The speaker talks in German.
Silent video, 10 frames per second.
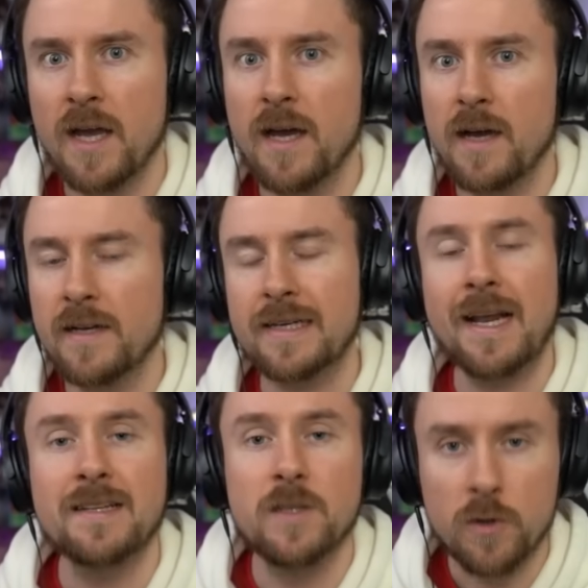äh, in der
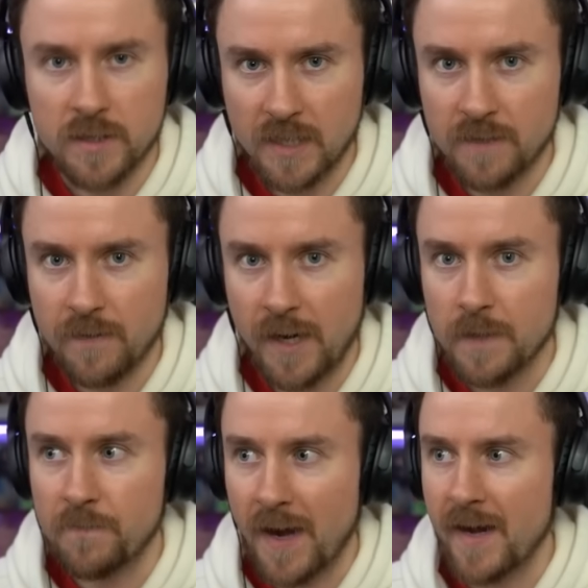kleinen Socke drin war, an
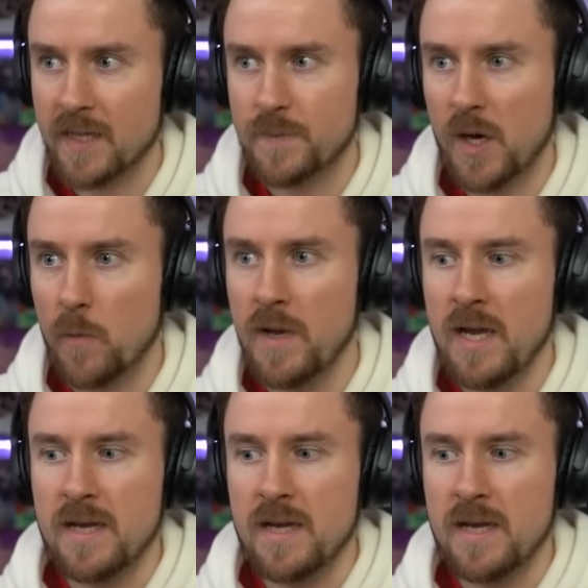dem Weihnachtsbaum.